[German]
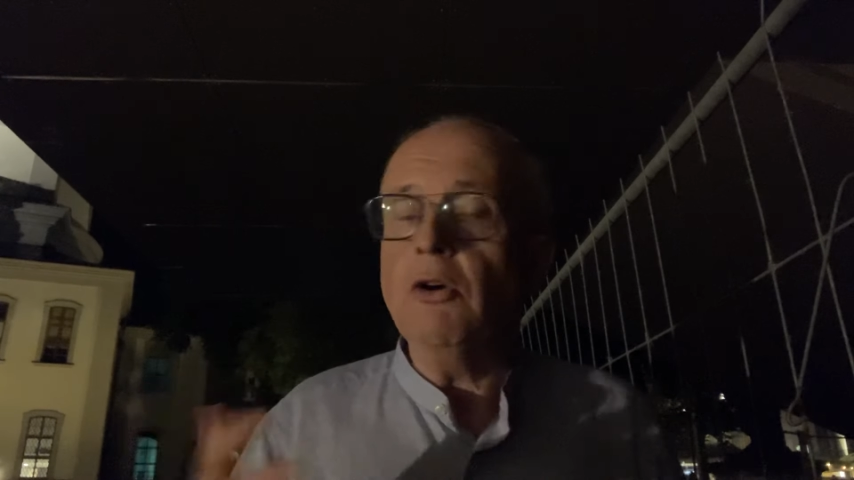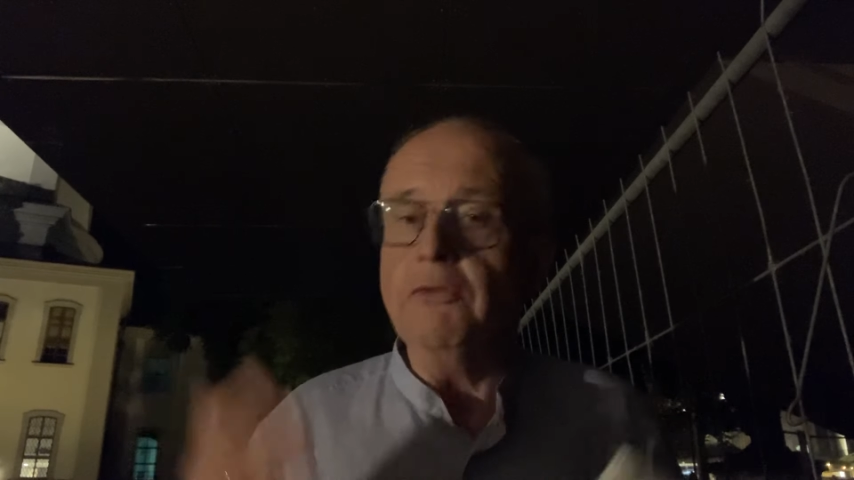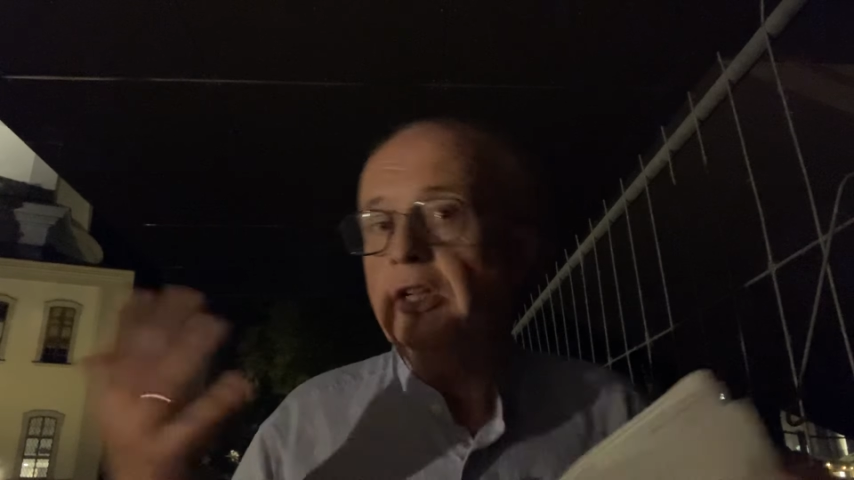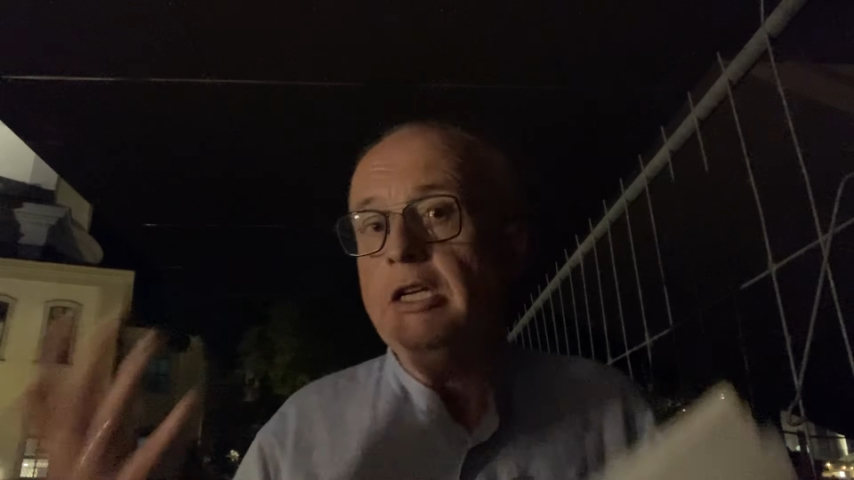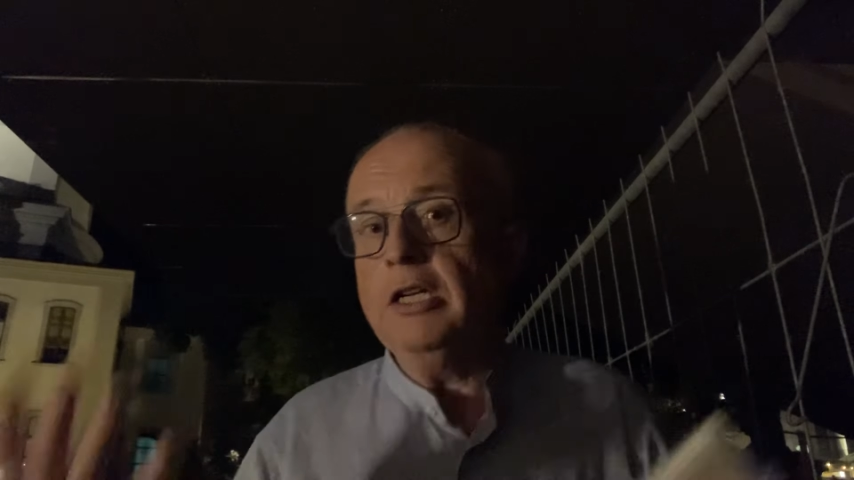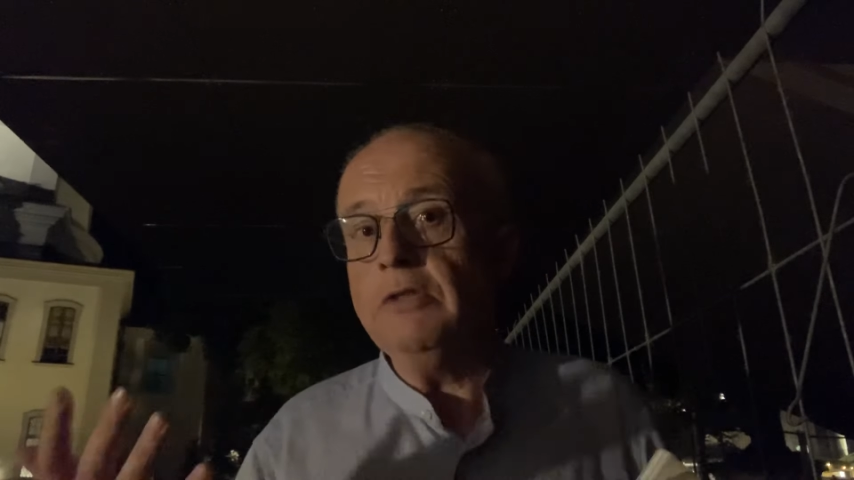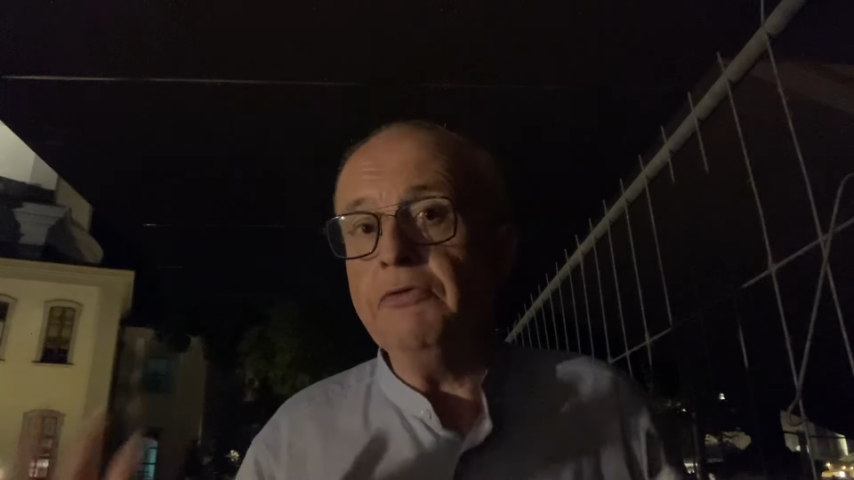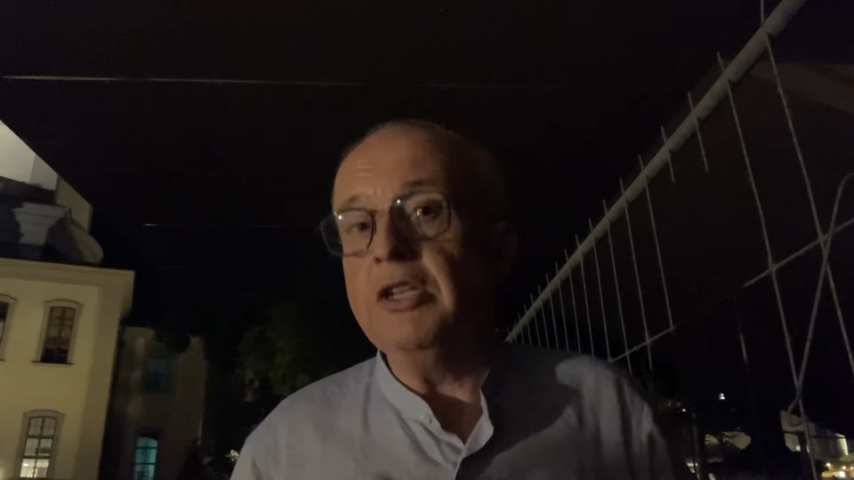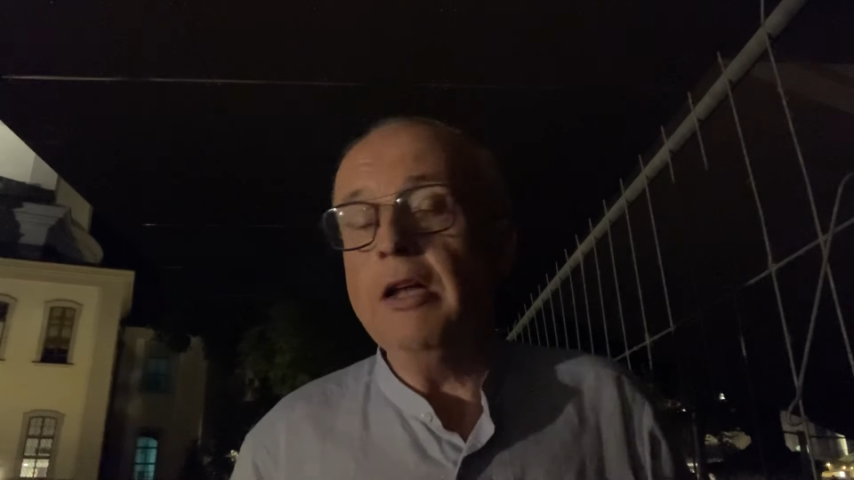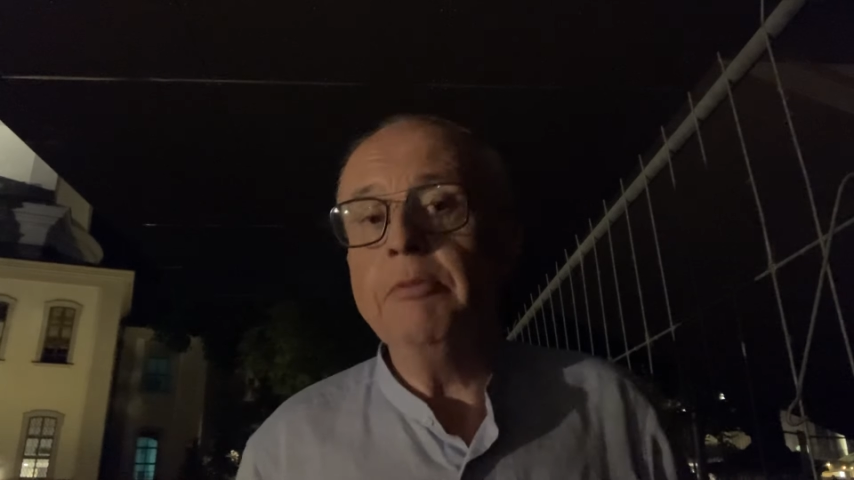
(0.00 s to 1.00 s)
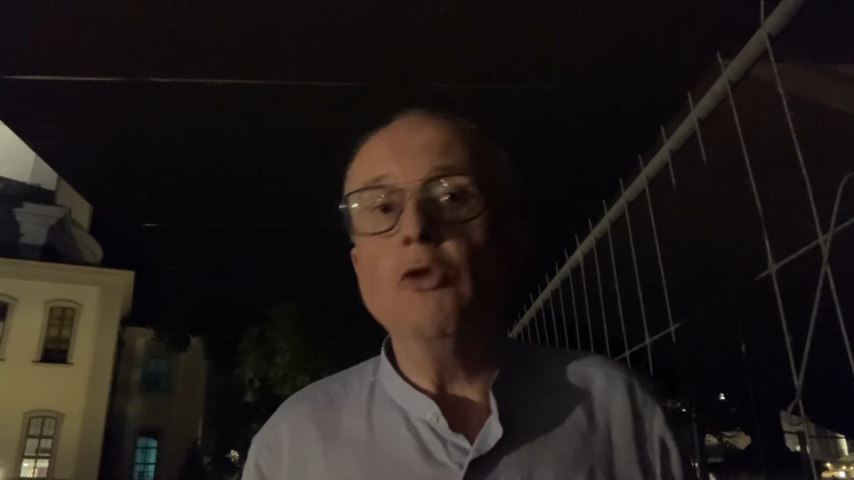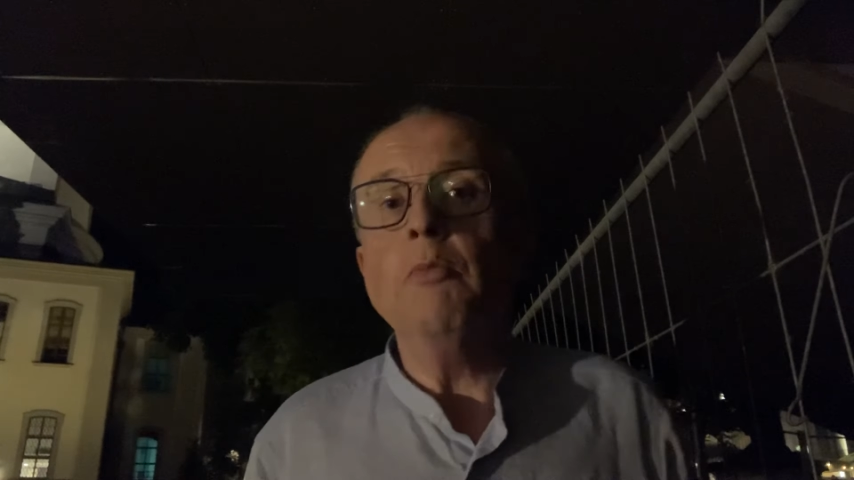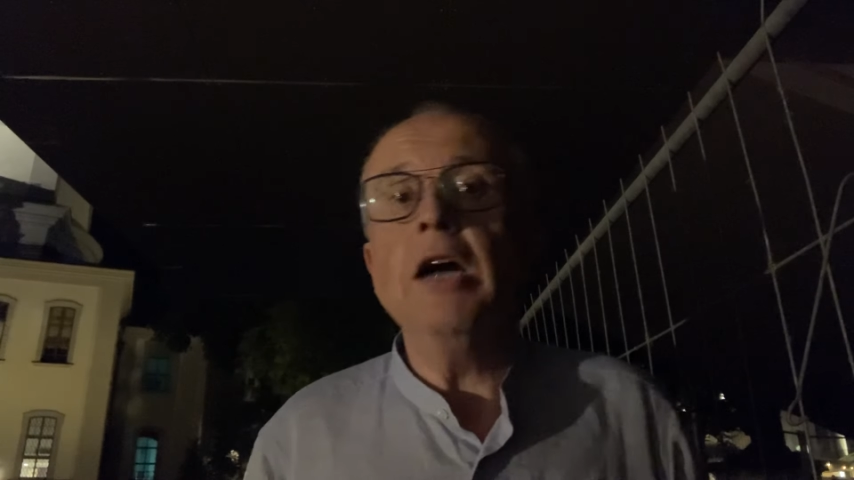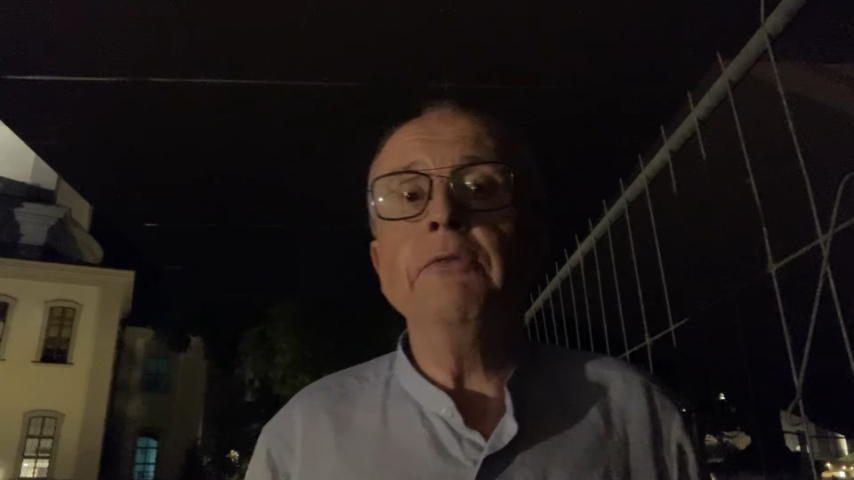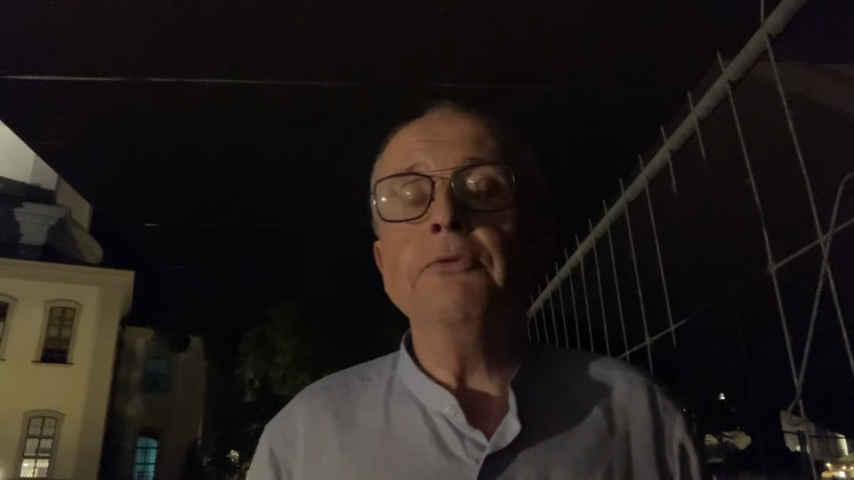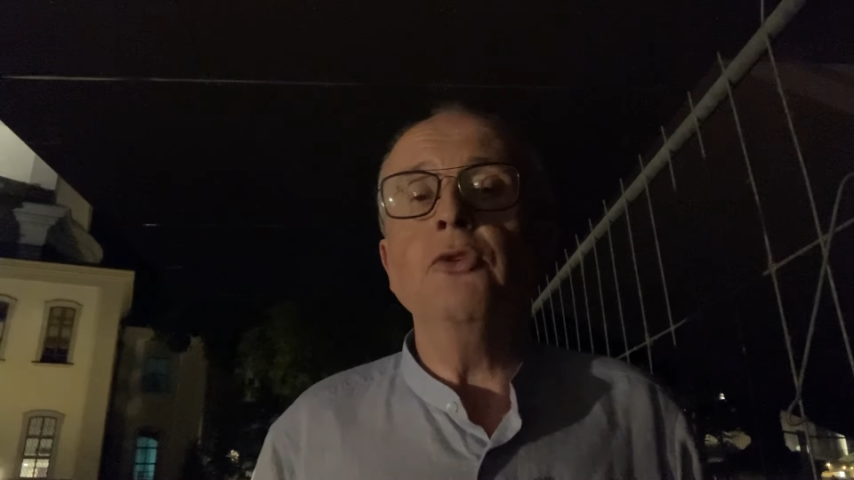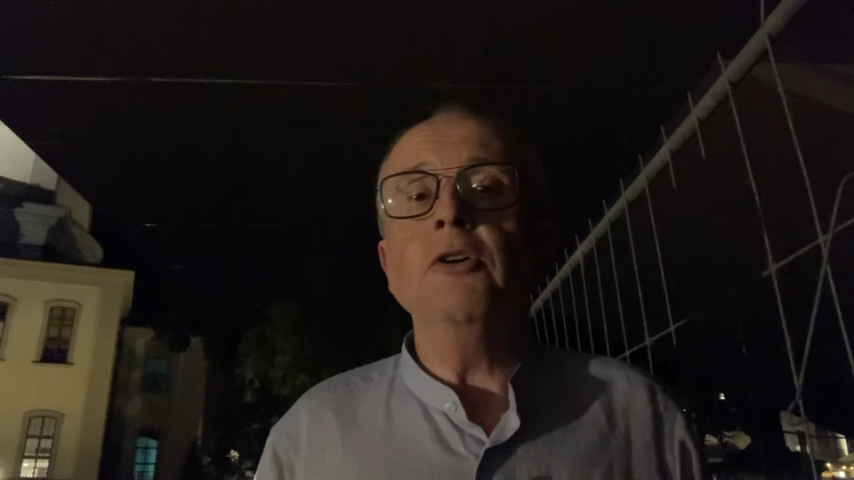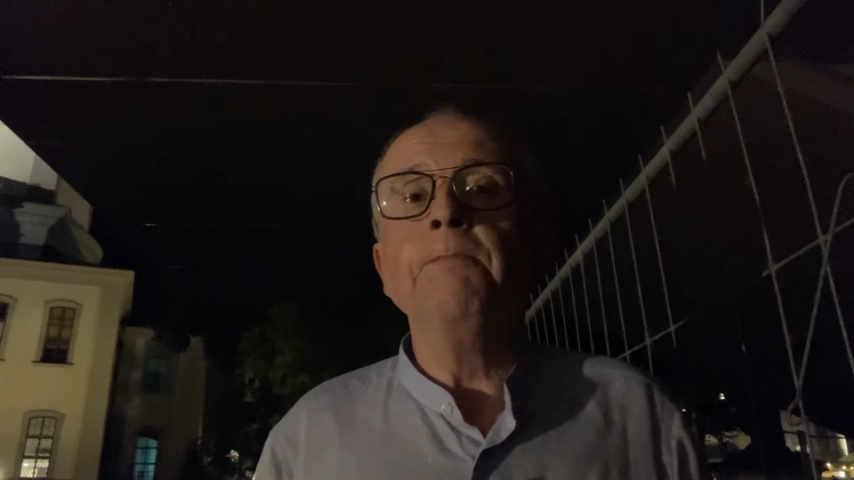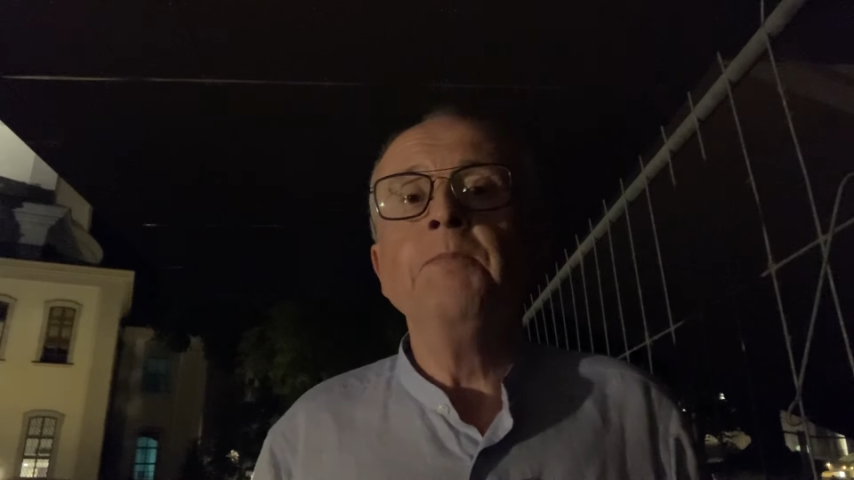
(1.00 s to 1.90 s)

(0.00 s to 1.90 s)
von relativ knappe Romanform.